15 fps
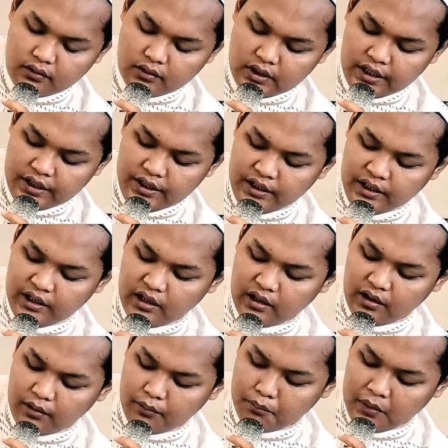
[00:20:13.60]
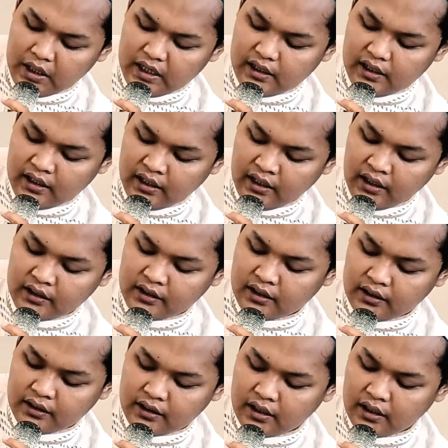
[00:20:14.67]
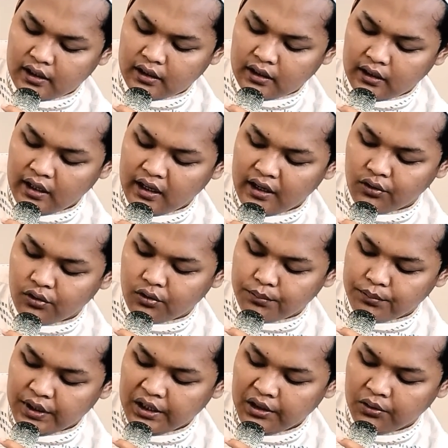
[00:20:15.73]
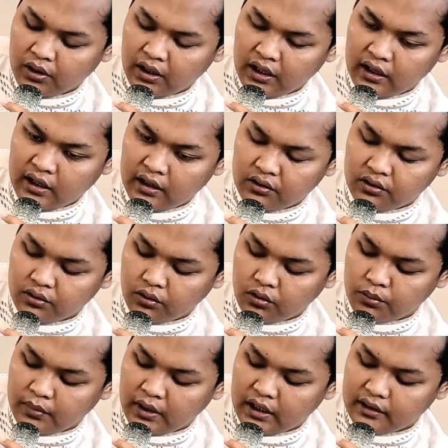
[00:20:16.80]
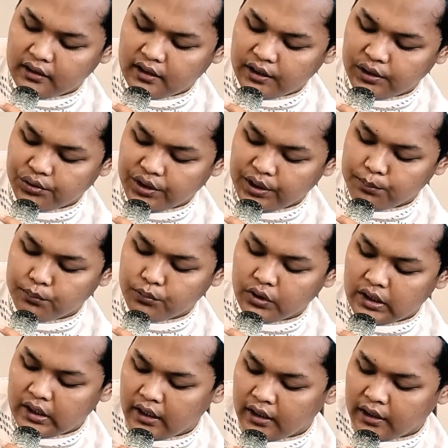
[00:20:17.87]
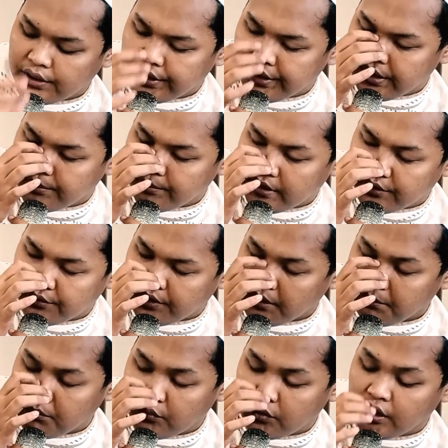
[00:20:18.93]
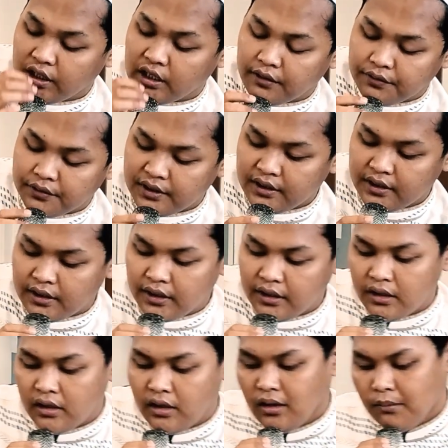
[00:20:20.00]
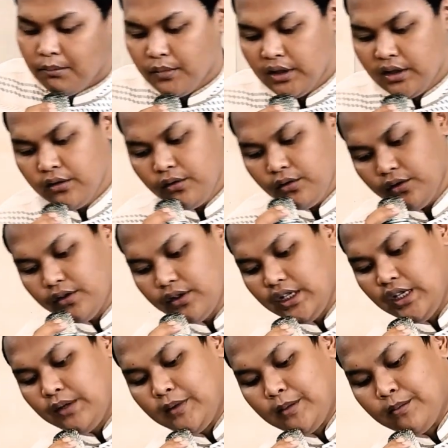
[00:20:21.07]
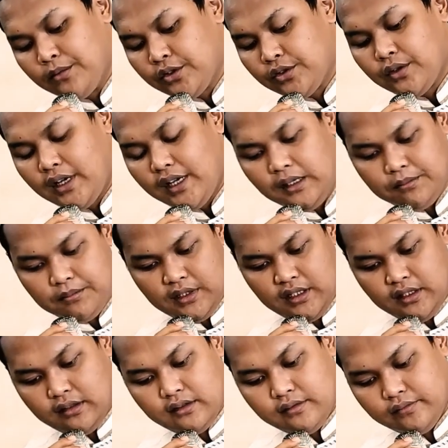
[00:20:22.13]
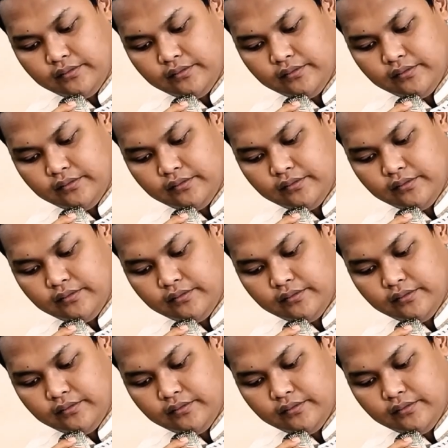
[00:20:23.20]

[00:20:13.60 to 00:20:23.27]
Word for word: Jadi makna tentang la yu'minu ahadukum hatta yuhibbu li akhihi ma yuhibbu li nafsihi menurut Imam Suhaimi